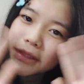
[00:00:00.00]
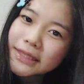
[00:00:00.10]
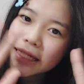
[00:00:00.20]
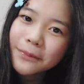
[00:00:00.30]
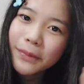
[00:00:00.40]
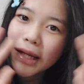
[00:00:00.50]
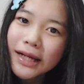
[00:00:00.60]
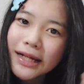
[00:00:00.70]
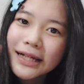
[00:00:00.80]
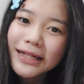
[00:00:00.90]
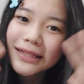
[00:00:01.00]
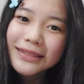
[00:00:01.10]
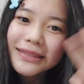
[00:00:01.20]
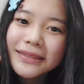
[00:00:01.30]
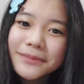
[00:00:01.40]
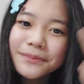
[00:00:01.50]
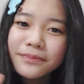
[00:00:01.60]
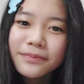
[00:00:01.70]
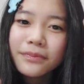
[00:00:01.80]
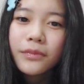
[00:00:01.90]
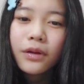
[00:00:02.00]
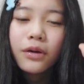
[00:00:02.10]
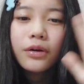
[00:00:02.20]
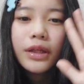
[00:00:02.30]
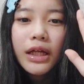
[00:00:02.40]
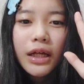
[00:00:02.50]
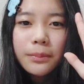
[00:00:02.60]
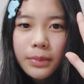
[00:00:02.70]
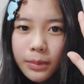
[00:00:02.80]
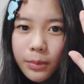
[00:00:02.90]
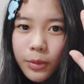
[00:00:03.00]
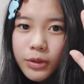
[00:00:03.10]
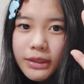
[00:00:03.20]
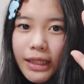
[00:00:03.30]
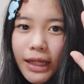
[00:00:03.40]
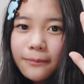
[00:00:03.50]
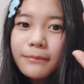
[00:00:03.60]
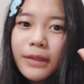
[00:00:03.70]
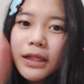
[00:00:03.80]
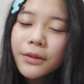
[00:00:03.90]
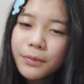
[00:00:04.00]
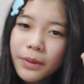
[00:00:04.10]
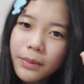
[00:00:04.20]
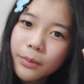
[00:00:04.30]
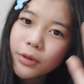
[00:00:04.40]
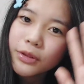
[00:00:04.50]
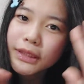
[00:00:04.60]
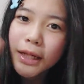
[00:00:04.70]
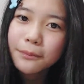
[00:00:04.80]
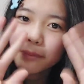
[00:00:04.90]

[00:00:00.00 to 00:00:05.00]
ございます。5位が、べべもんさん。べべもんさん、